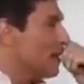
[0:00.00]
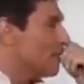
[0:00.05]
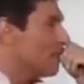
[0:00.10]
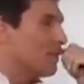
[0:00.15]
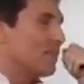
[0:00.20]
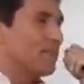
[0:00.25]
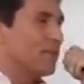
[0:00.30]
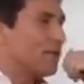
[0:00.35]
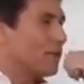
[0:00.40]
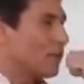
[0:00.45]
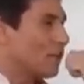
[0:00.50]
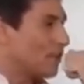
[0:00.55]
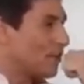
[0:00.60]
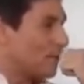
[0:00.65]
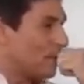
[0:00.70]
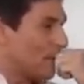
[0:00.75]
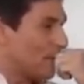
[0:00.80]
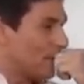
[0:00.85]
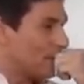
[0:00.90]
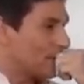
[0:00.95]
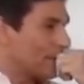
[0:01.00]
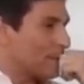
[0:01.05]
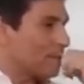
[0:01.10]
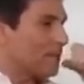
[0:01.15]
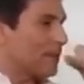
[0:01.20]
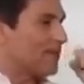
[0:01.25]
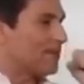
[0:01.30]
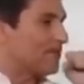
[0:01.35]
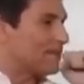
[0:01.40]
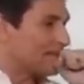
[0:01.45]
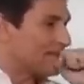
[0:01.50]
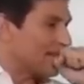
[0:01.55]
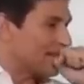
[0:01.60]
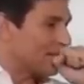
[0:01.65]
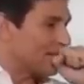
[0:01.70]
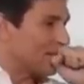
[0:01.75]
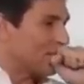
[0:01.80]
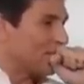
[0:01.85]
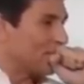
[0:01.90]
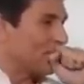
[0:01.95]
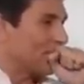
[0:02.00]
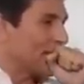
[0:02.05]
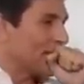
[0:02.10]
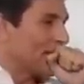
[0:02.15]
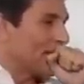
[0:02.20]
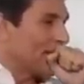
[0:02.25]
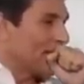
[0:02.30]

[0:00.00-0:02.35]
Fui preocupón, aprensivo.